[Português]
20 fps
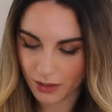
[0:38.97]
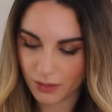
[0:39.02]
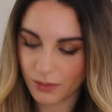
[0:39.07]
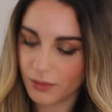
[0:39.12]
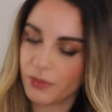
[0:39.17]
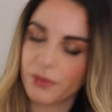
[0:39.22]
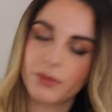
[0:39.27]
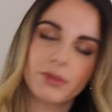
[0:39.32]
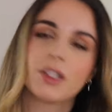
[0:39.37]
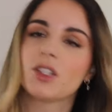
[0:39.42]

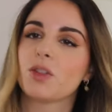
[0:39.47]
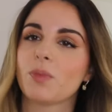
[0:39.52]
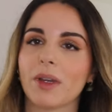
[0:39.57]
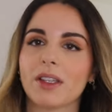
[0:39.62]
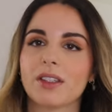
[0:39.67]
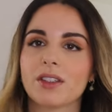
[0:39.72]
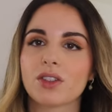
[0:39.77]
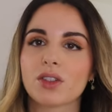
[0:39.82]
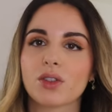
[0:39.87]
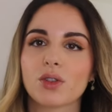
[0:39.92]
no fundo as
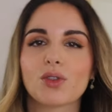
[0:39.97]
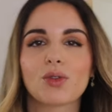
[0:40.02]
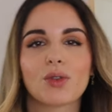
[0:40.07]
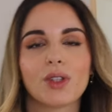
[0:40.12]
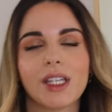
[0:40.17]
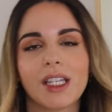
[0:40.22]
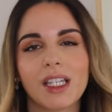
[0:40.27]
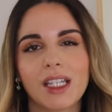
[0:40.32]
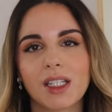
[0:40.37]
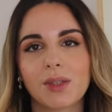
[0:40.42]
peças que eu
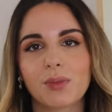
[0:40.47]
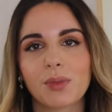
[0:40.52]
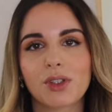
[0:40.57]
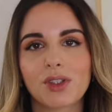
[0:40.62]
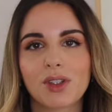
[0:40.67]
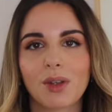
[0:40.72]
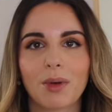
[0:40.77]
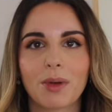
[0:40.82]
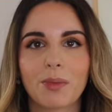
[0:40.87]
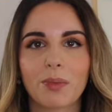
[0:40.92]
escolhi e
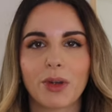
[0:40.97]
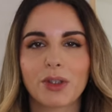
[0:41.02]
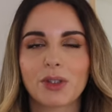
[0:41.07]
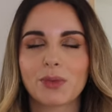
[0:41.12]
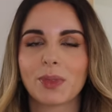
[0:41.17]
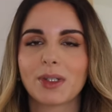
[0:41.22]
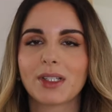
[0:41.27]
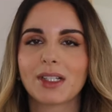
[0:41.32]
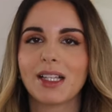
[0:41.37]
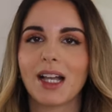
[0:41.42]
depois também
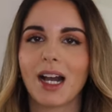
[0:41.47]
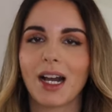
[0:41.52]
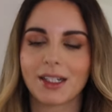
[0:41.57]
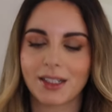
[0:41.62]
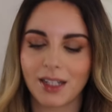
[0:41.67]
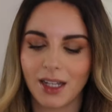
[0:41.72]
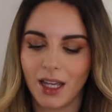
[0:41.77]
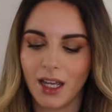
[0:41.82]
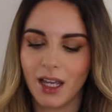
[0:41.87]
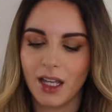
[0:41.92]
posso
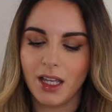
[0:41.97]
partilhar